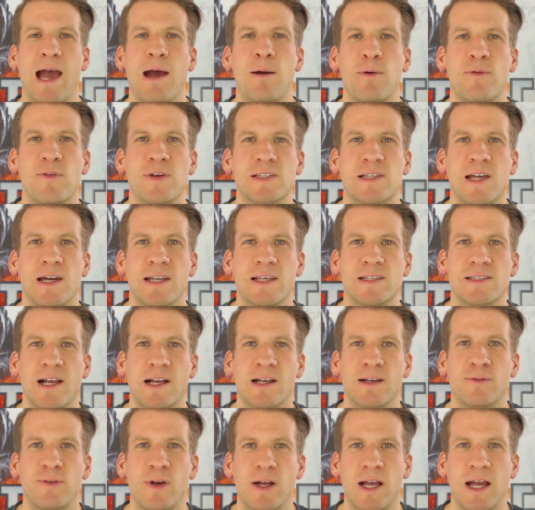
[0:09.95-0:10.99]
aber was gerade erst
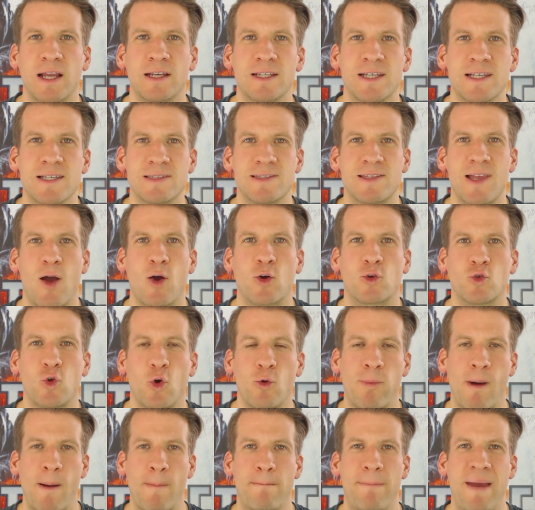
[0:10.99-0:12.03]
angefangen hat, ist der
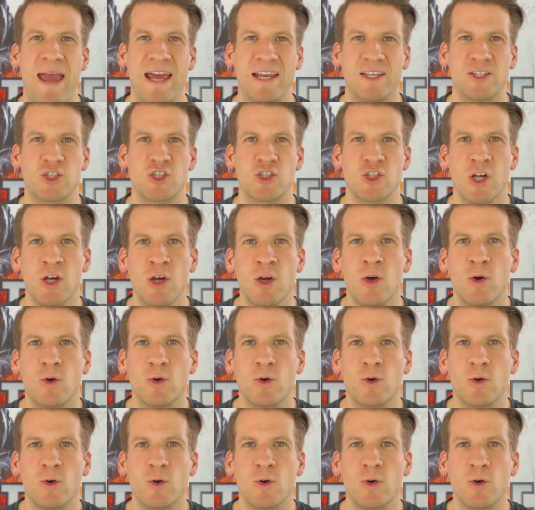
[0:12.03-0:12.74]
Oktober-Patch